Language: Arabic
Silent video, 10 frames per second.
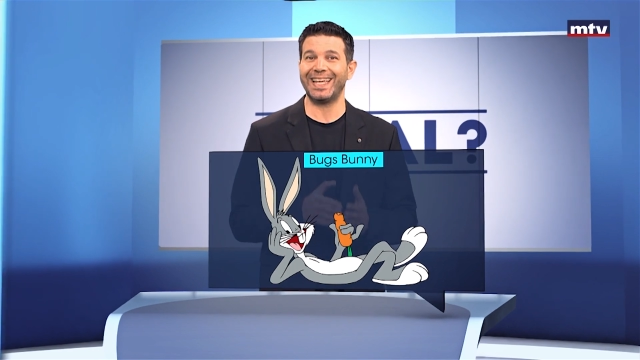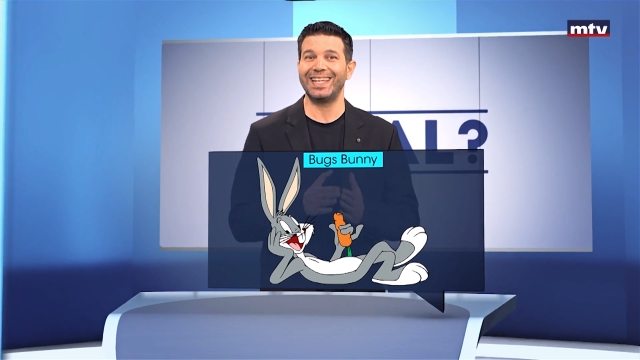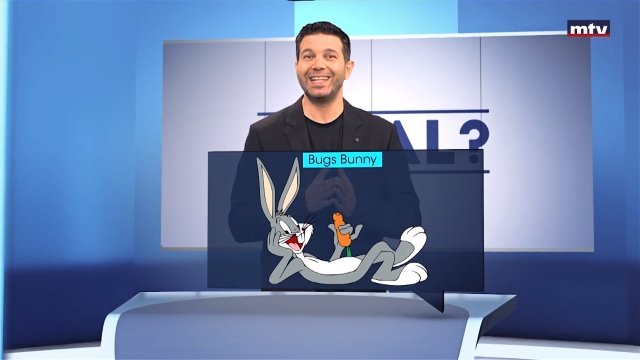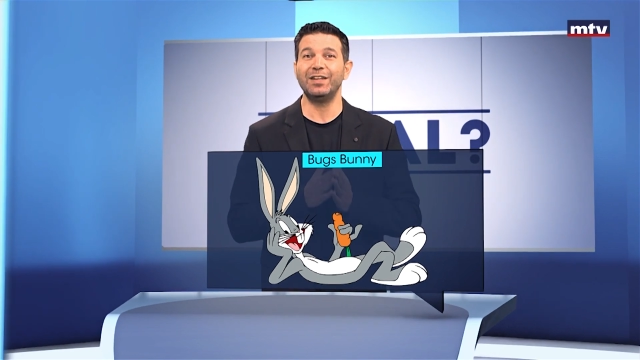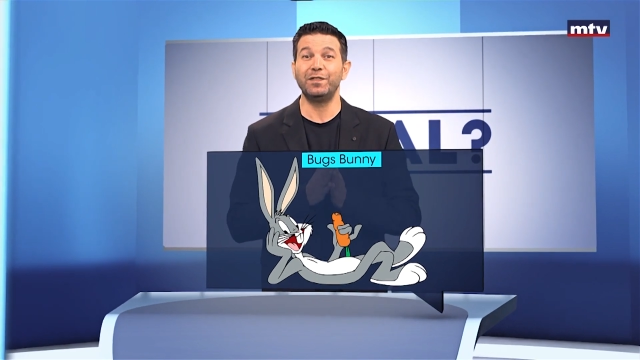
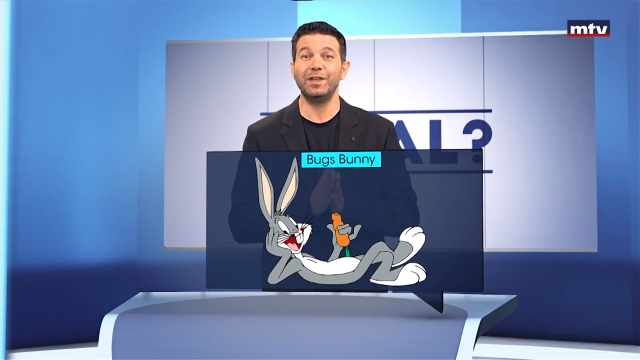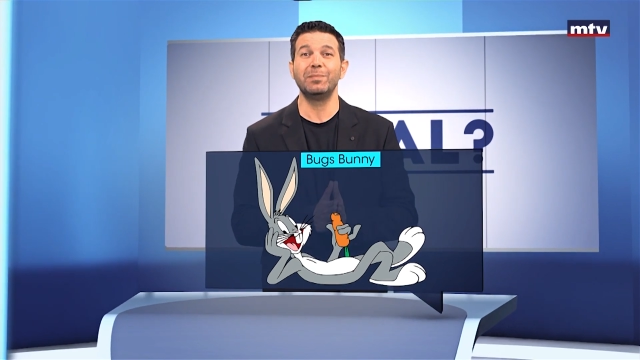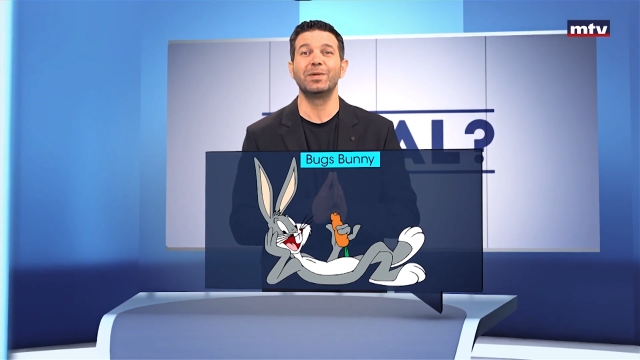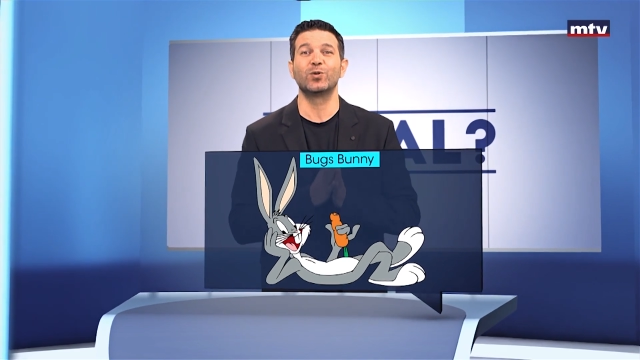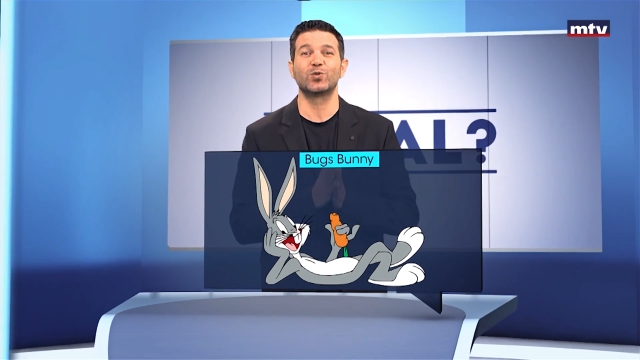خلال
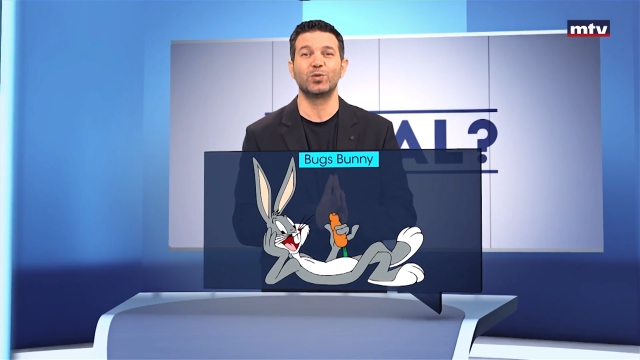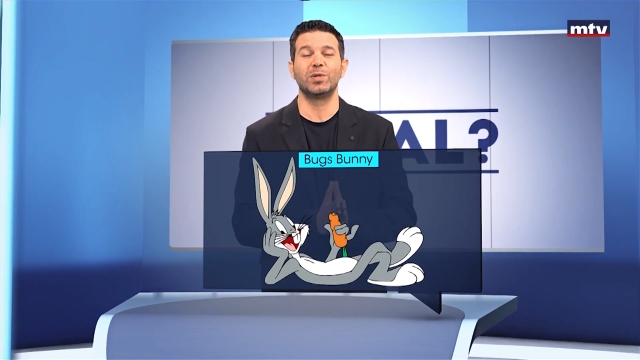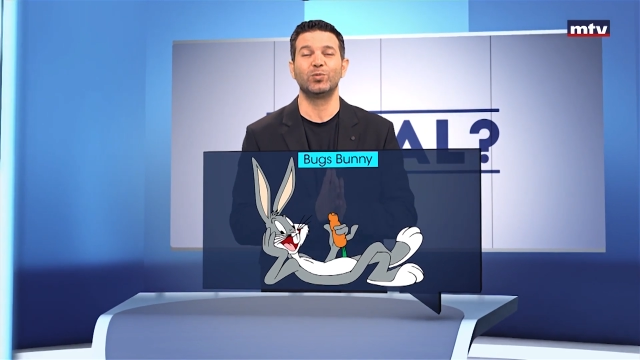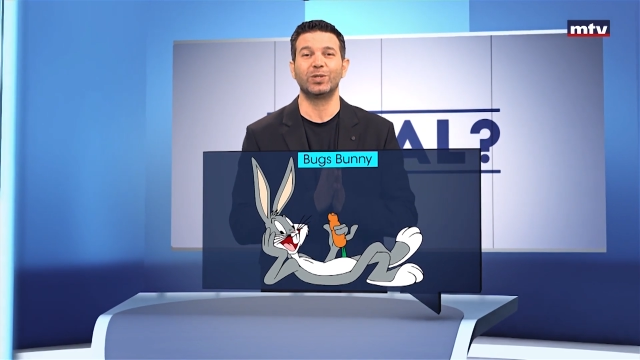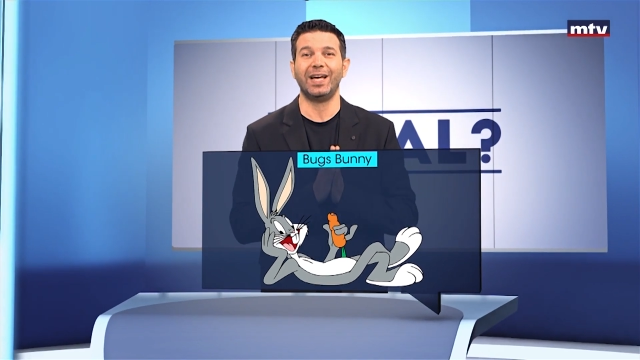فيلم الرسوم
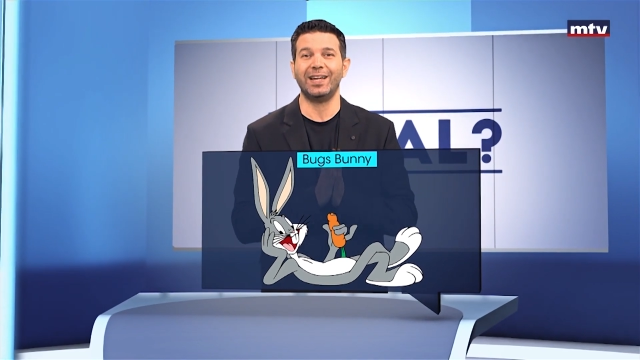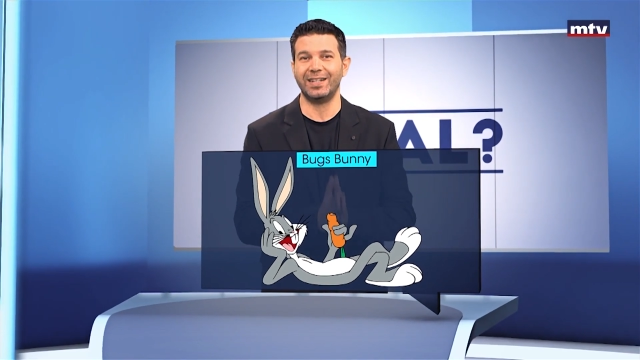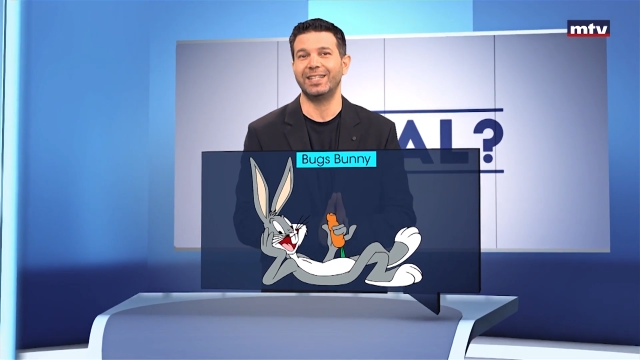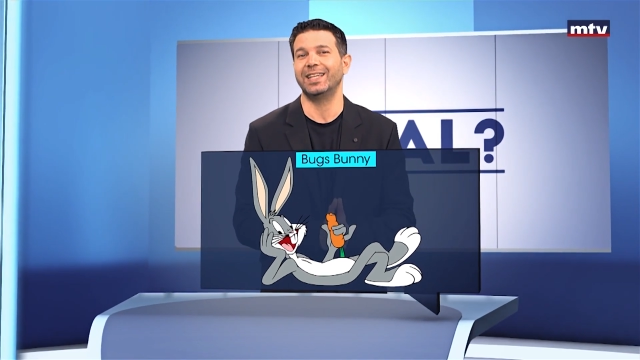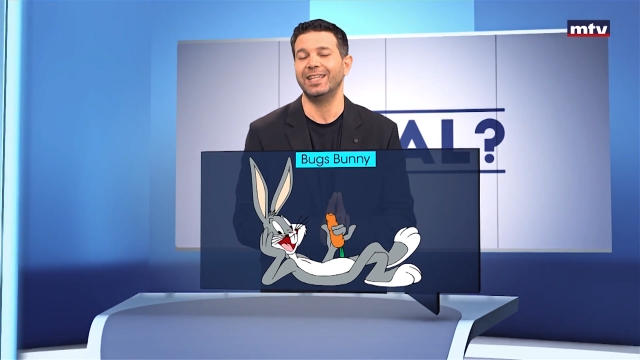
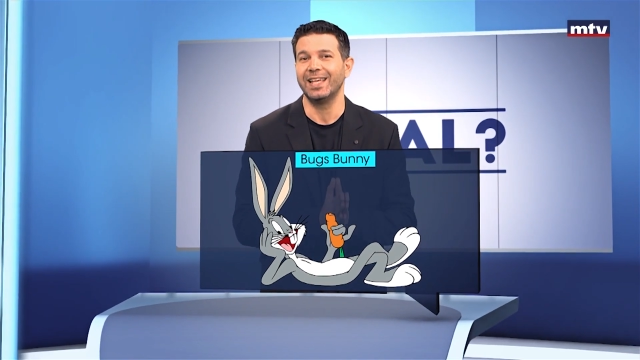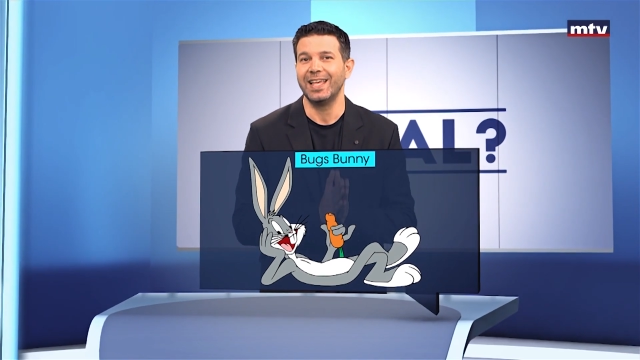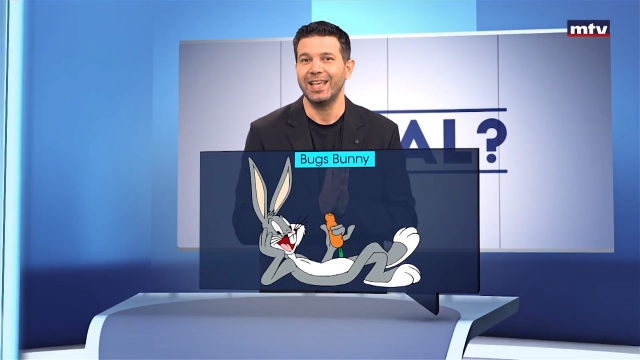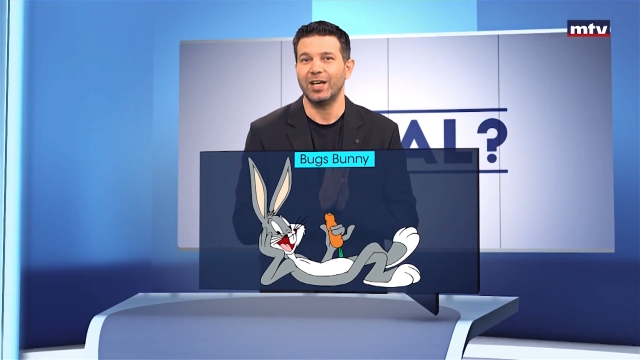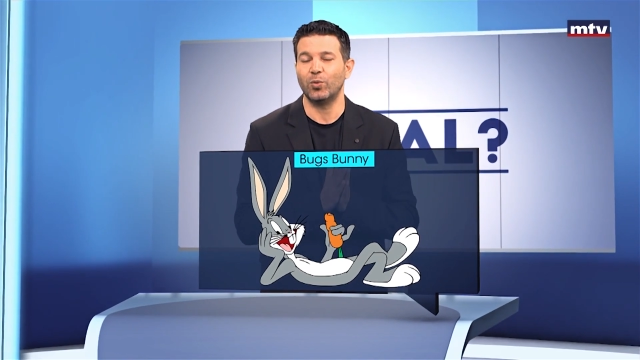المتحركة
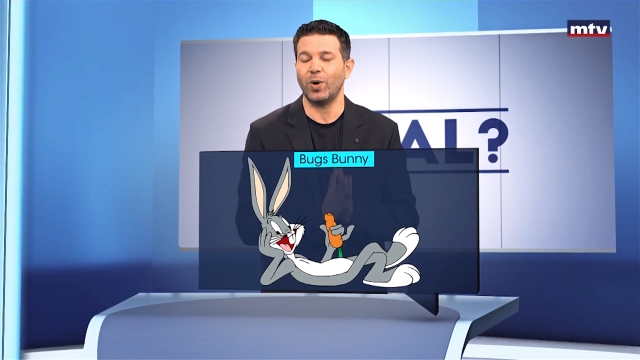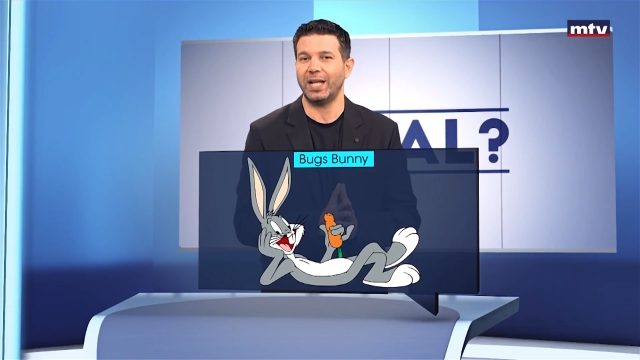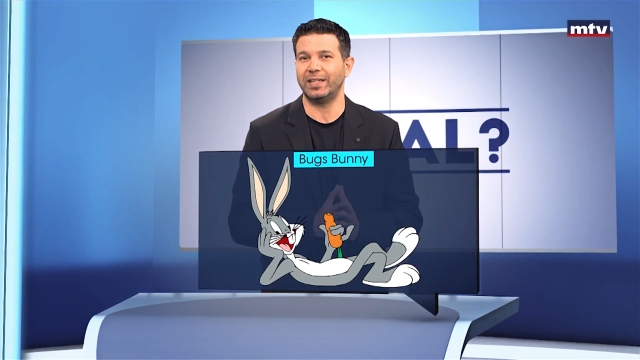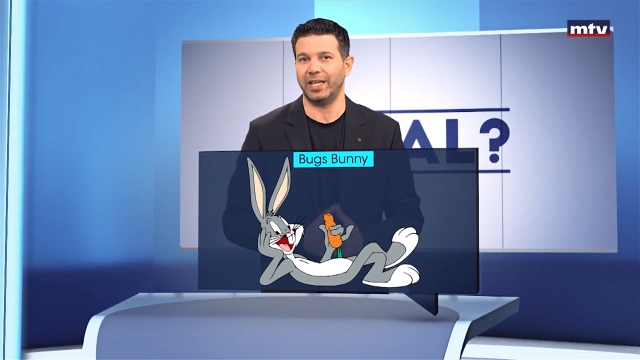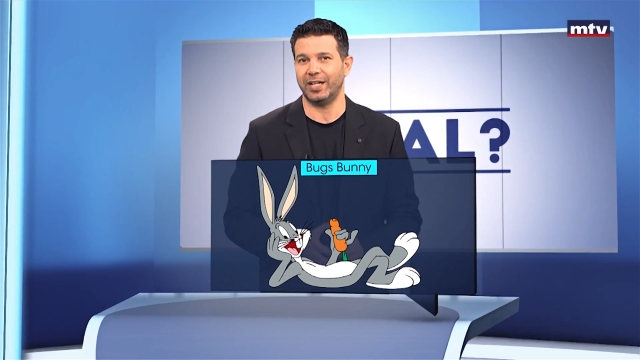
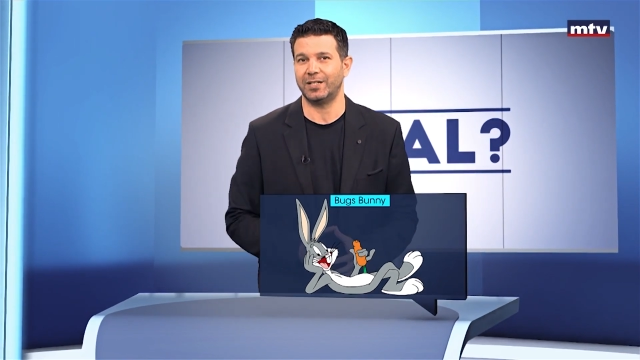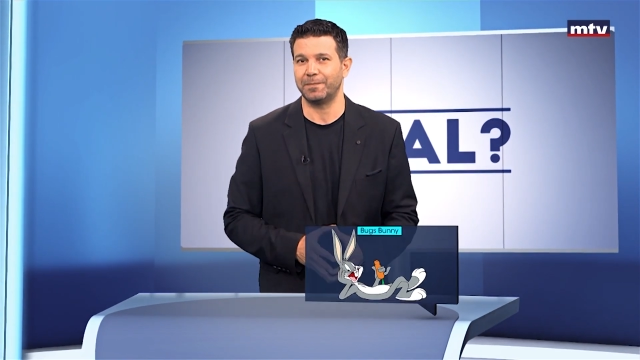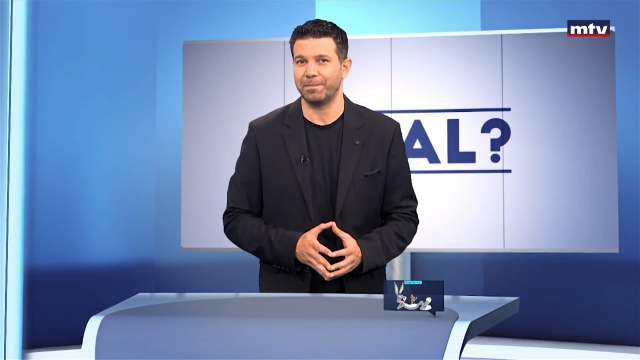وايلد هير